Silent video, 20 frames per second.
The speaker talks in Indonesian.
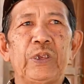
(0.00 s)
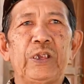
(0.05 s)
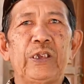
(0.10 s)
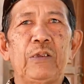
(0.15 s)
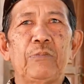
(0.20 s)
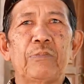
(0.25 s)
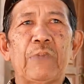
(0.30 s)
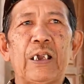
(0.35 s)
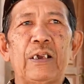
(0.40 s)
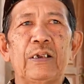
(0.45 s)

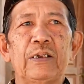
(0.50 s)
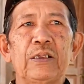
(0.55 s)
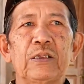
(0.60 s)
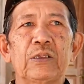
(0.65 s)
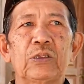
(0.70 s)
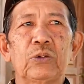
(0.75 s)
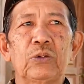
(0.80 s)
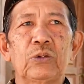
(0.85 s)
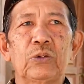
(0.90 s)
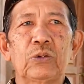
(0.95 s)
minimal
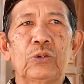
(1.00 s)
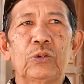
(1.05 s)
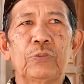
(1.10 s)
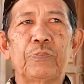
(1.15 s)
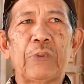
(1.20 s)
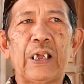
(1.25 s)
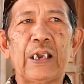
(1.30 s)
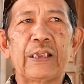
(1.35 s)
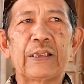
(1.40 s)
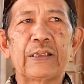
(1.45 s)
itu
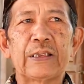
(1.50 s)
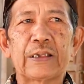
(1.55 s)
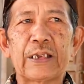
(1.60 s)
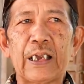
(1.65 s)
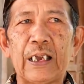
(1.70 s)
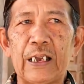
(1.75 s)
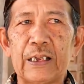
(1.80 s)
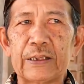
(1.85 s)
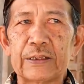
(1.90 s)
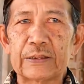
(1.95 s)
paling
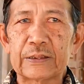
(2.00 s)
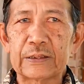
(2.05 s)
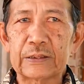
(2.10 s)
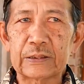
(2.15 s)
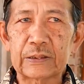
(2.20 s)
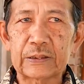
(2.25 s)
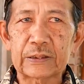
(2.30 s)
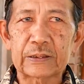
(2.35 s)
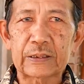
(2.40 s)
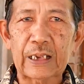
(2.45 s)
tidak
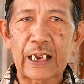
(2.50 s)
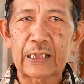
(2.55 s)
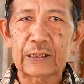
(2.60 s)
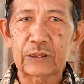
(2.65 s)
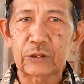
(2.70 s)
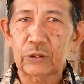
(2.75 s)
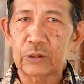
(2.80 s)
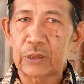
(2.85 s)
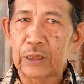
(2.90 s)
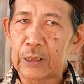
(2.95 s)

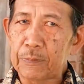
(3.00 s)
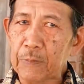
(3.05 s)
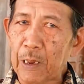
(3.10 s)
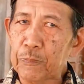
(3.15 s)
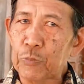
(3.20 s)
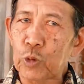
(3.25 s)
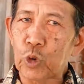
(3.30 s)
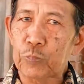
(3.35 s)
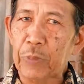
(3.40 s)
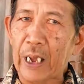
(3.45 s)
50
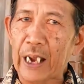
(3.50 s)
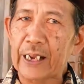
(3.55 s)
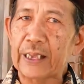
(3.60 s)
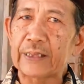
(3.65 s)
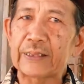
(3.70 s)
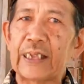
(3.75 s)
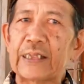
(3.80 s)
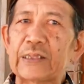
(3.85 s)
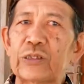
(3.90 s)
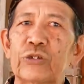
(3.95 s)
paket
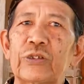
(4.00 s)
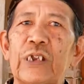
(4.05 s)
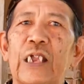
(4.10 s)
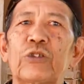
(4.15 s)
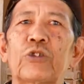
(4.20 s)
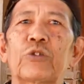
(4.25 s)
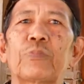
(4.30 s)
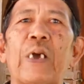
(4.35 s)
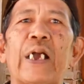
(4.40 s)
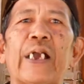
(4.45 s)
atau
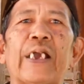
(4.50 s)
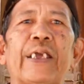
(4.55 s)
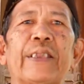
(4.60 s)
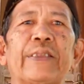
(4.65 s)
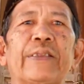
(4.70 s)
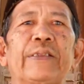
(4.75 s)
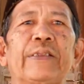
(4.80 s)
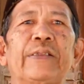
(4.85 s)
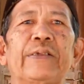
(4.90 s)
100 paket